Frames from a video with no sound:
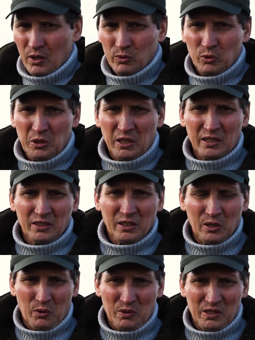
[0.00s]
Ну не, не
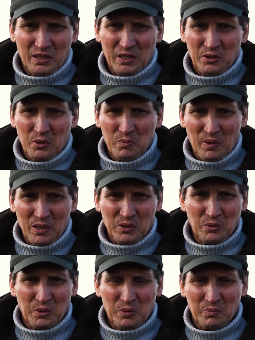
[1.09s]
ловится на сегодня,
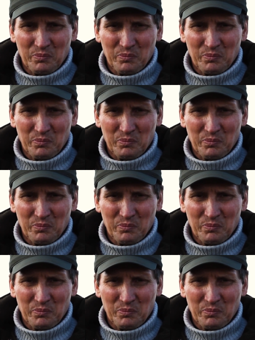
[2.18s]
бастует.